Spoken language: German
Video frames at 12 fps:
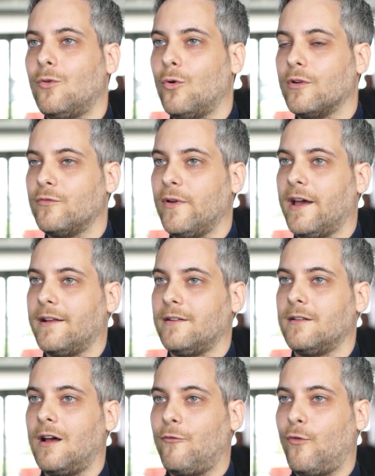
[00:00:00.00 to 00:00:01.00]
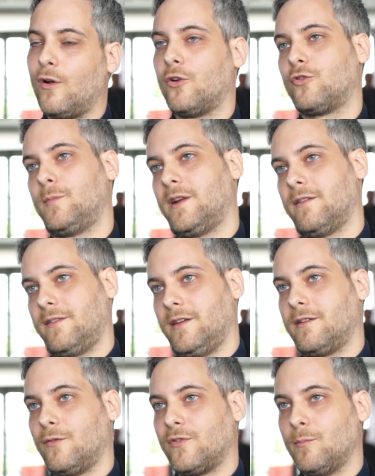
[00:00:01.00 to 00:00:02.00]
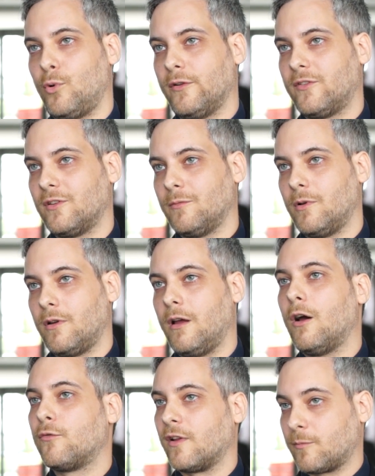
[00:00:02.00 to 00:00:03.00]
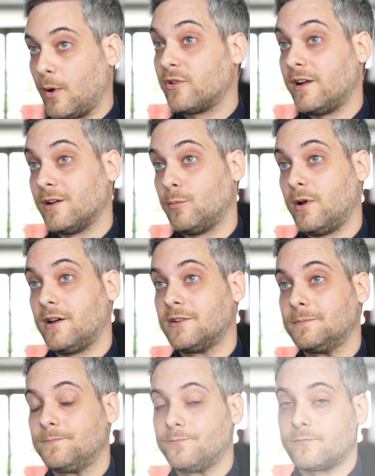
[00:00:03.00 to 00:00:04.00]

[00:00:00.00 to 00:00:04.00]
und werden vollautomatisiert auf, den Bolzen, äh, auf das Bauteil gebracht.